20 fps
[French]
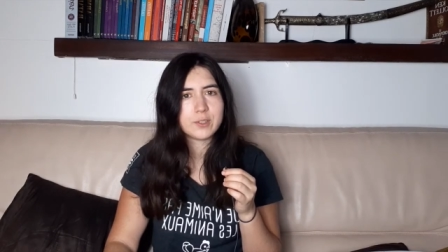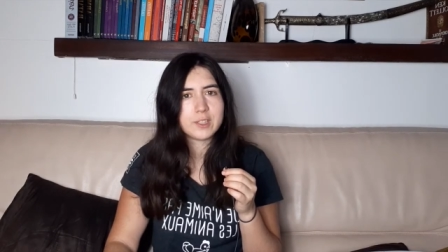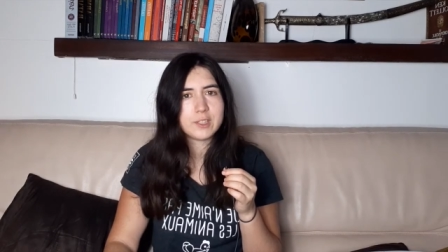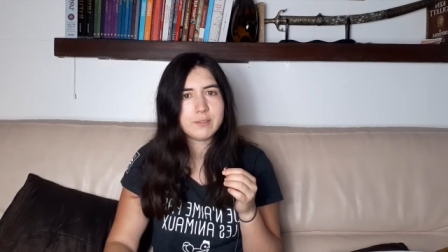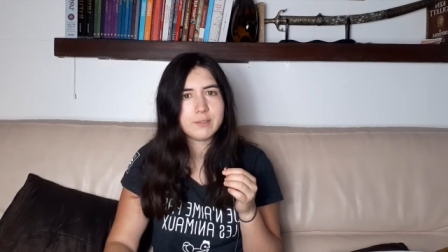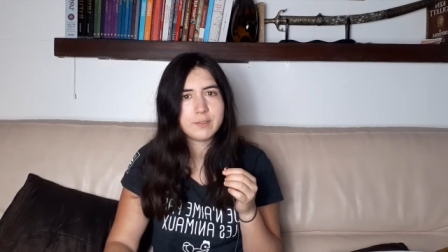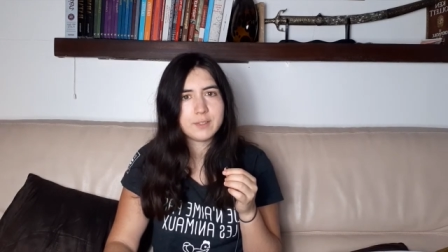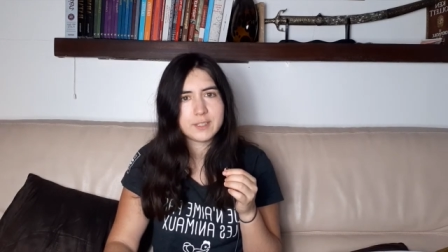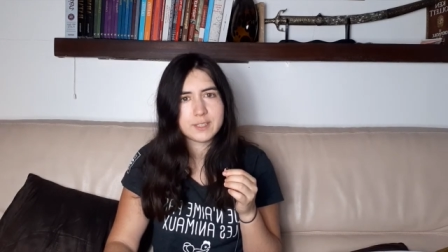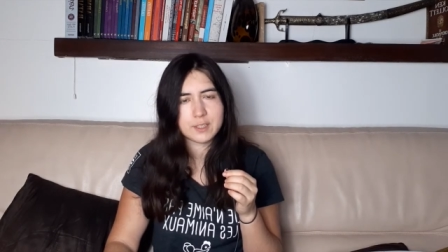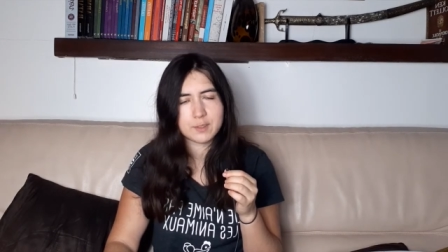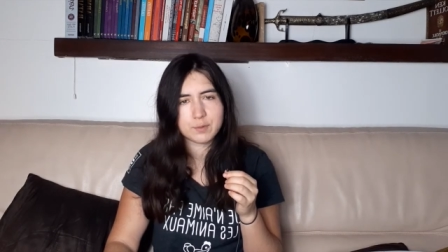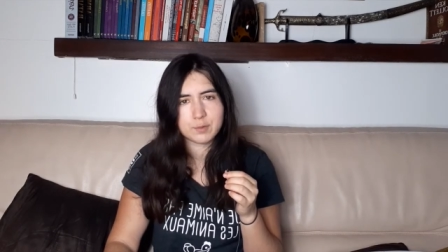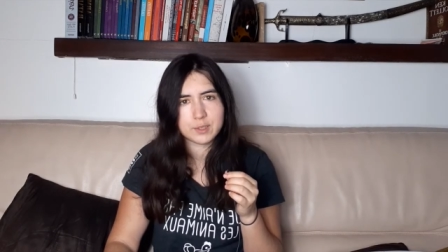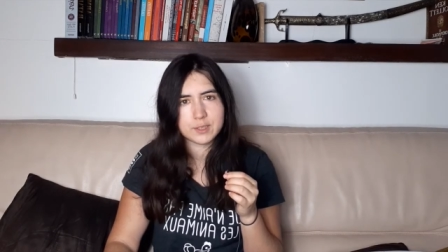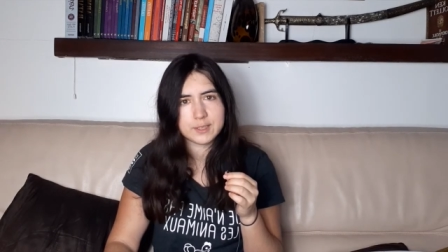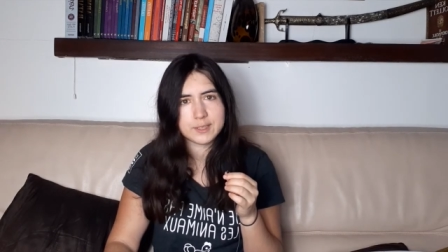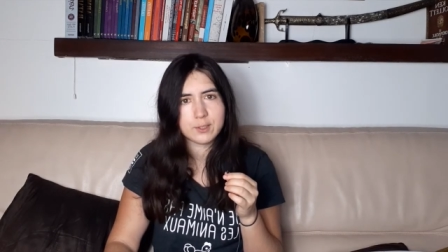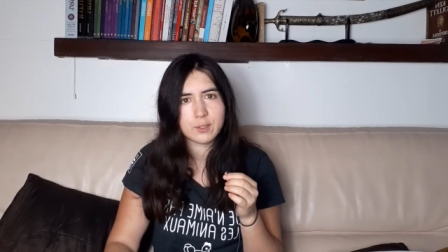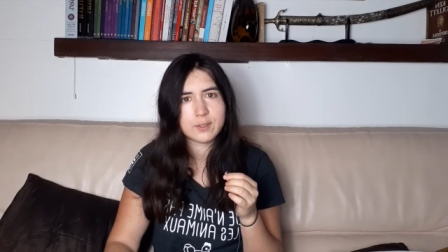qui vivait cette
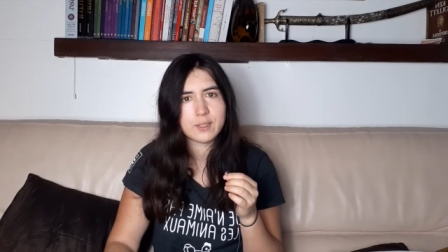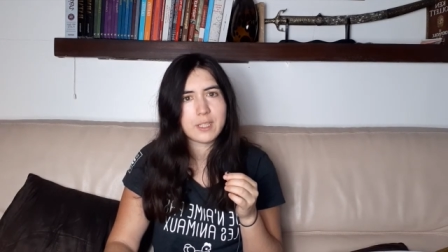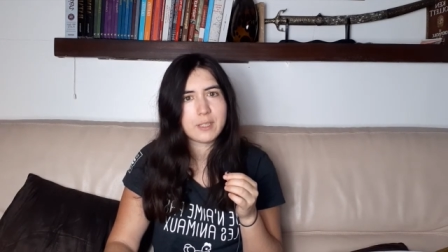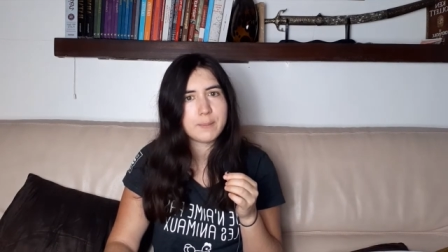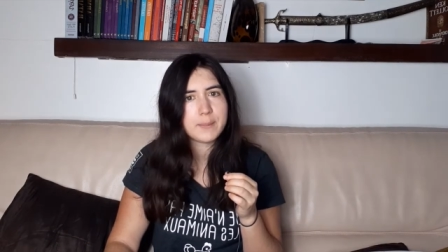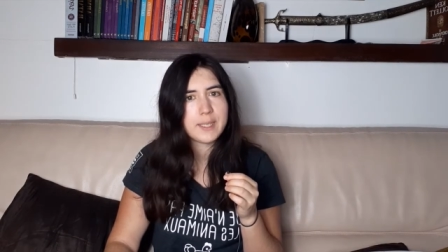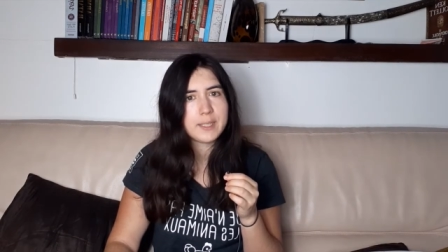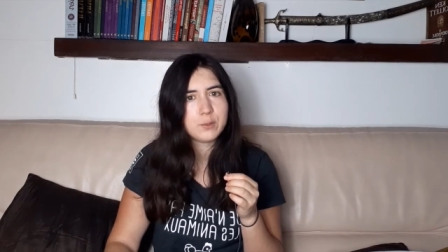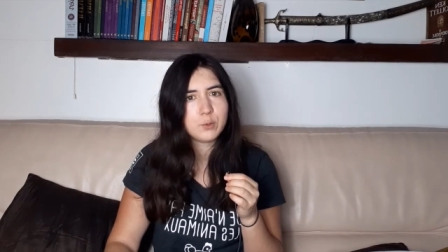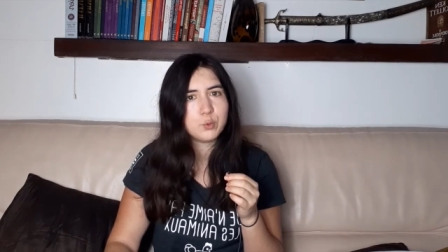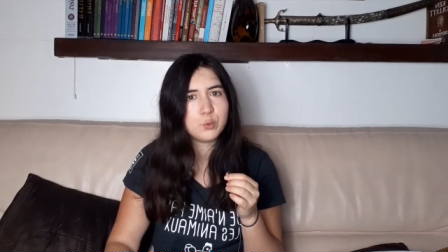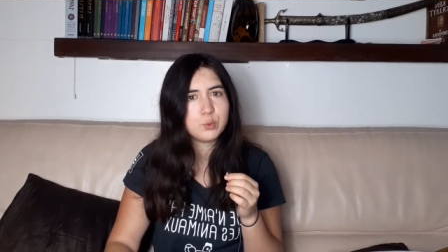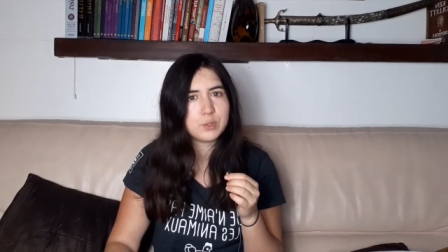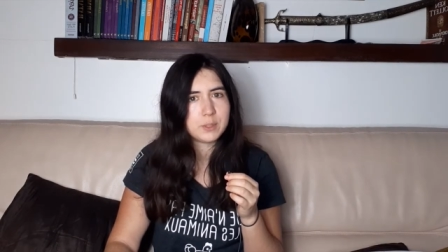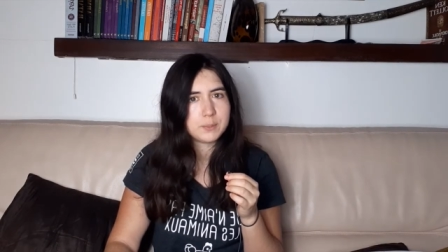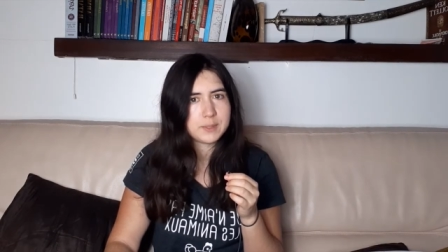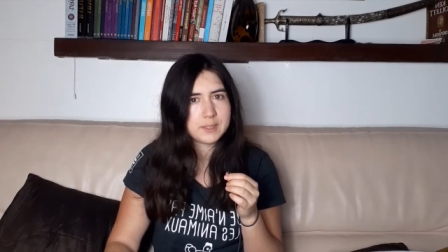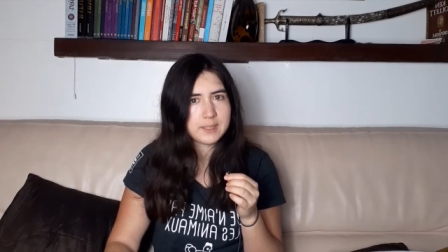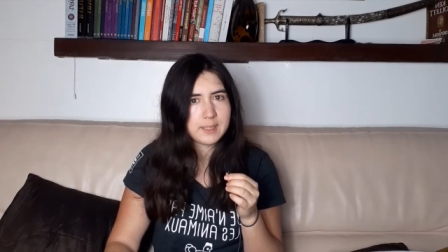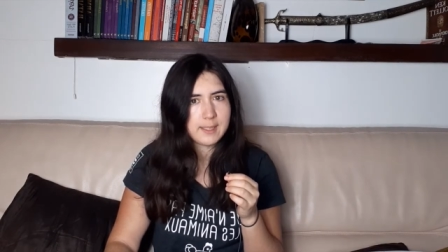fois-ci en Allemagne au
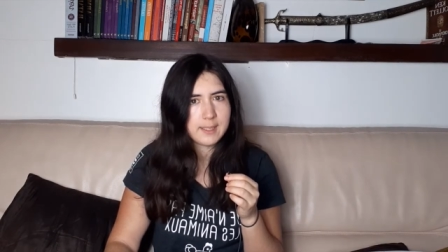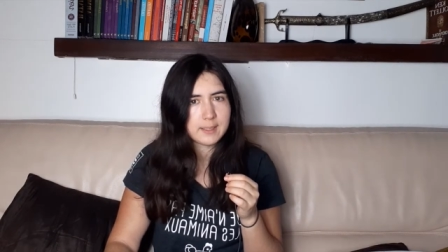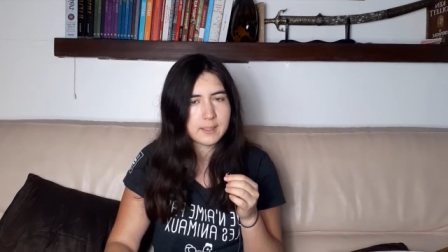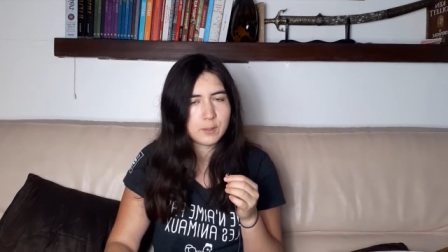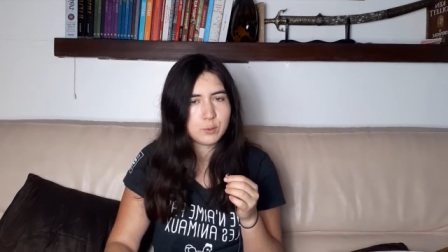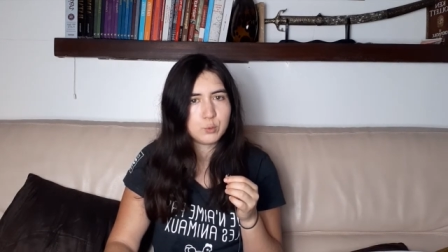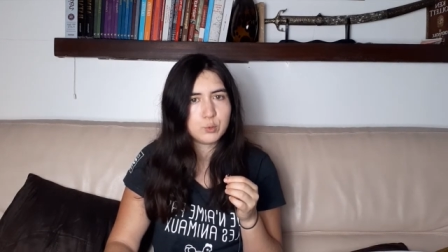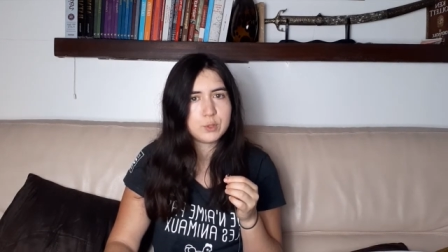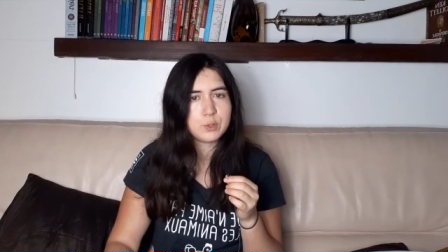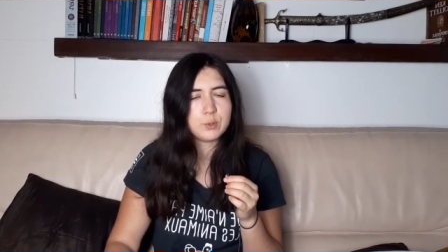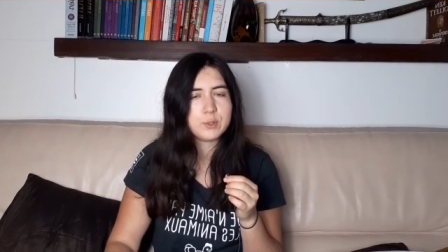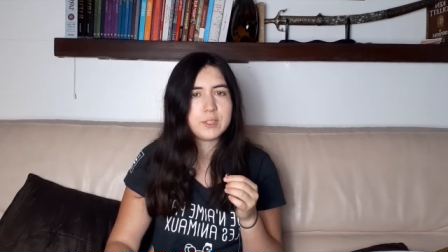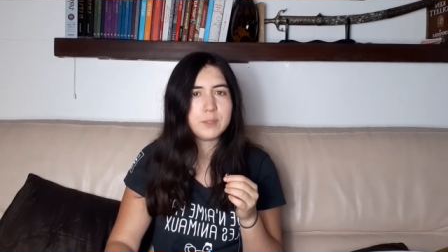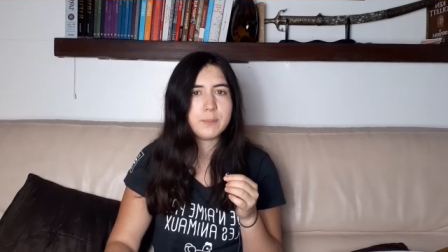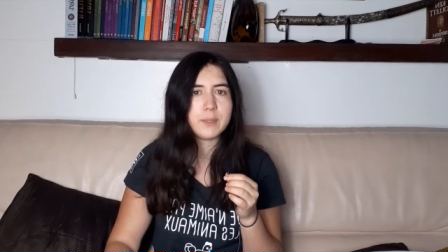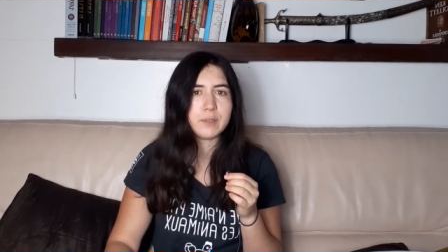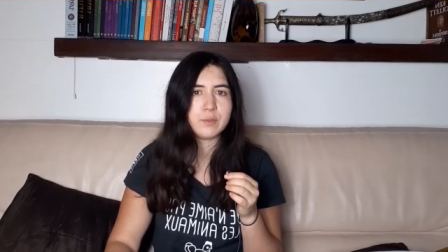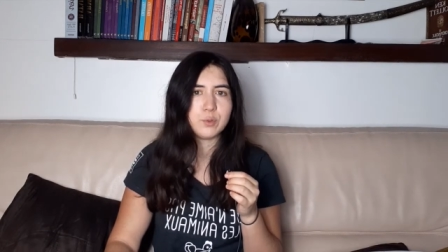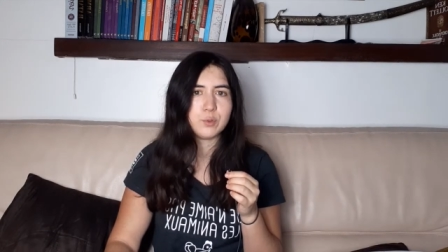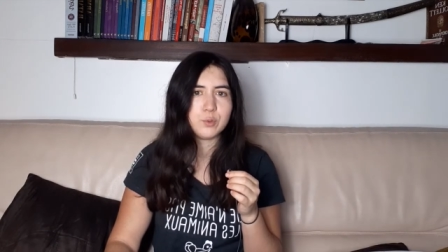XIIe siècle, nous est aussi
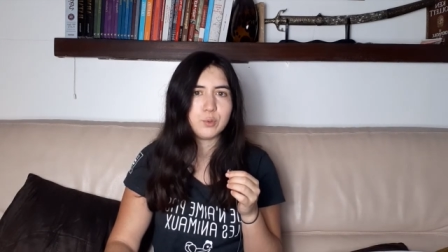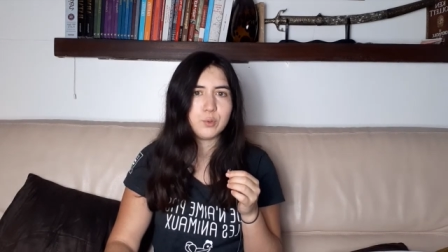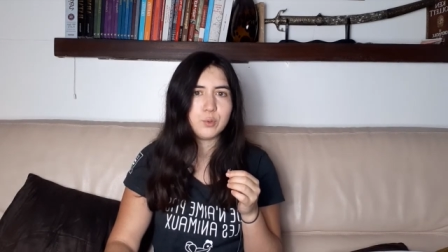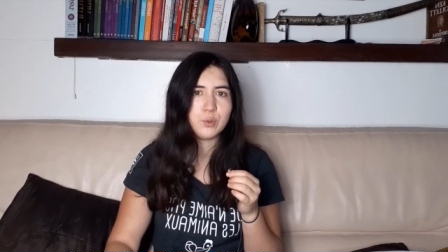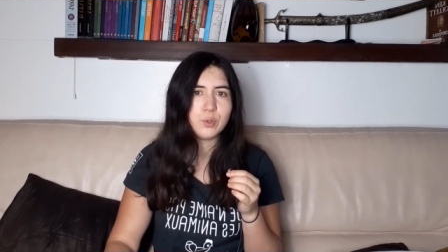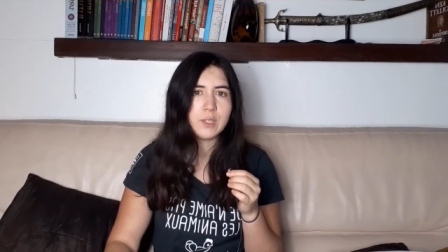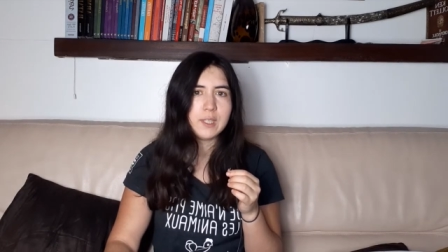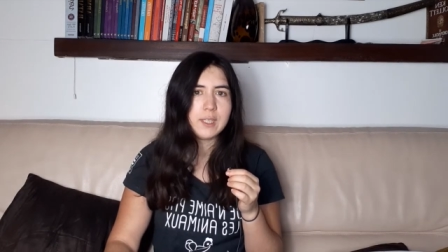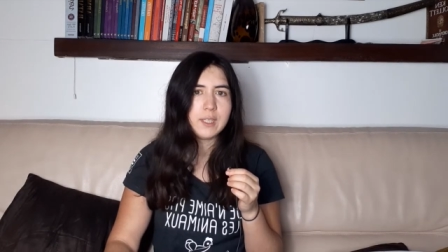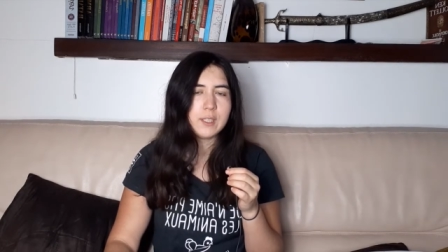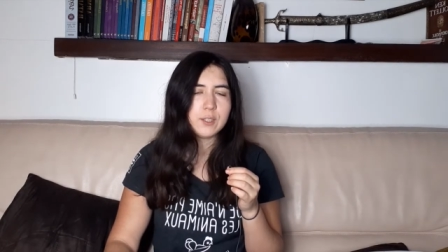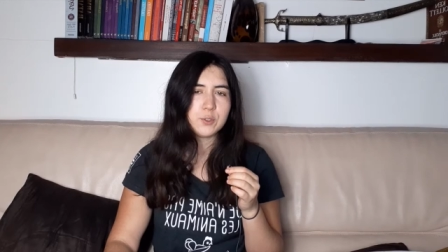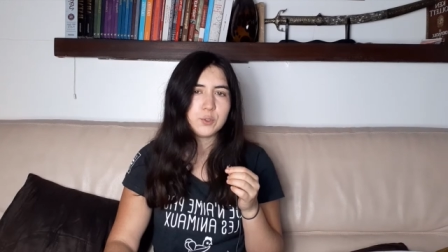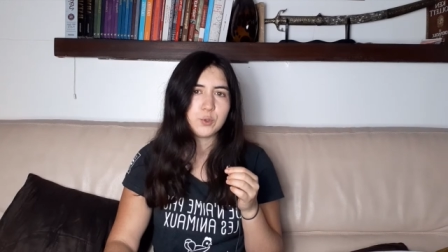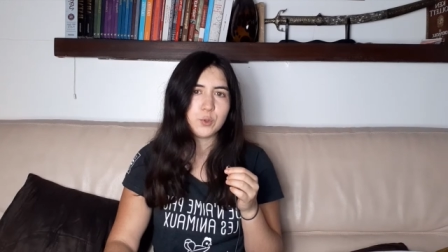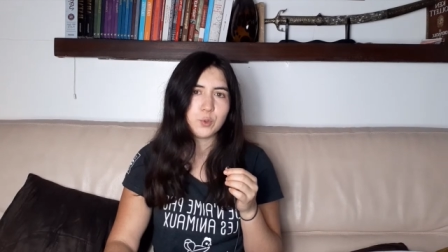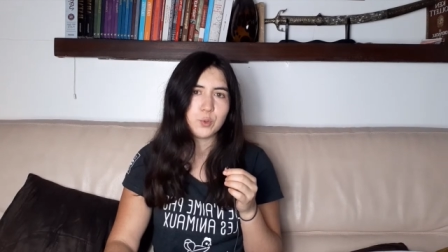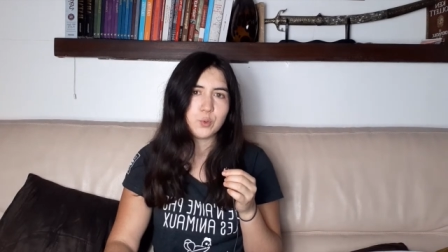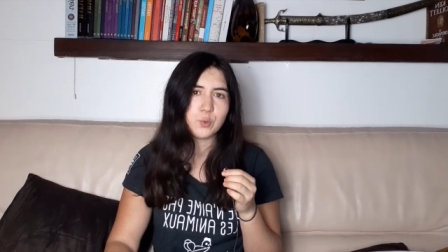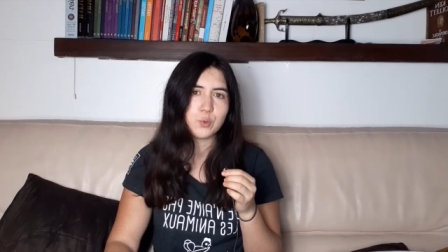parvenu,
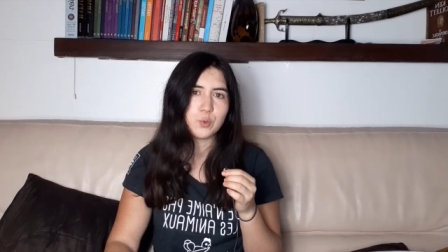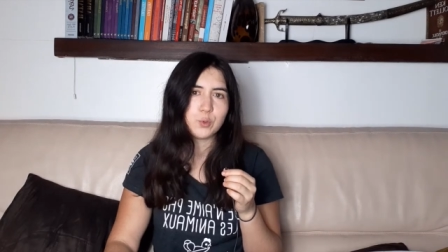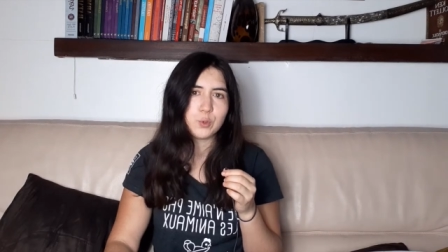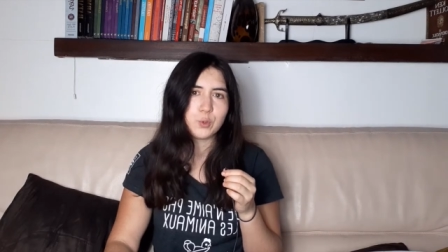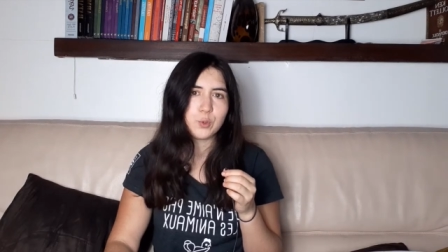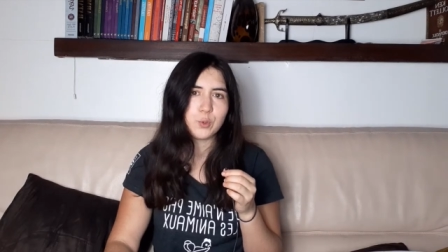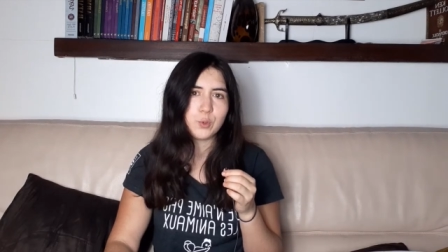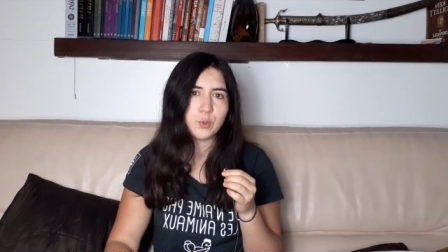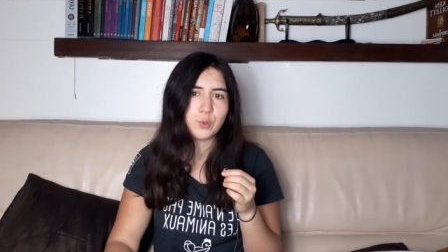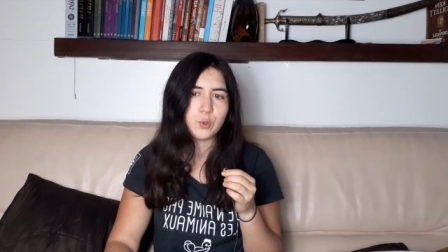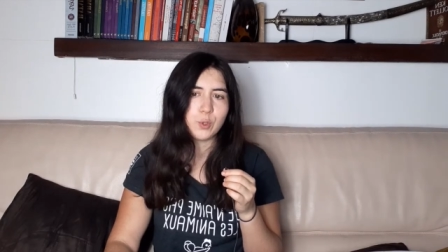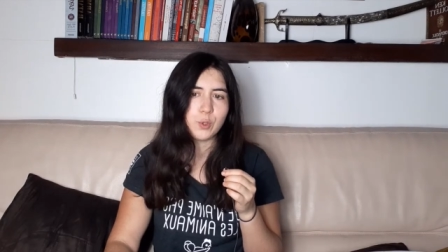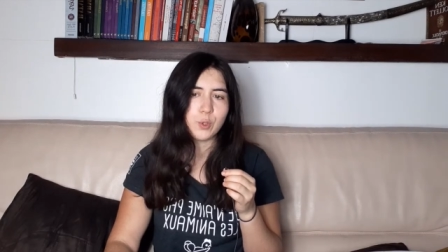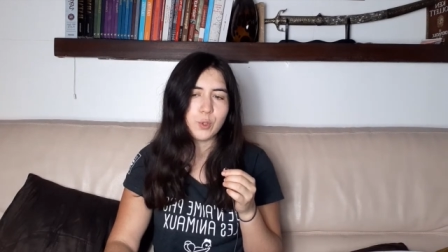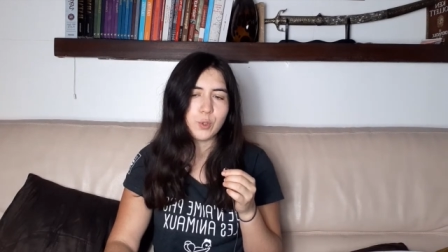surtout que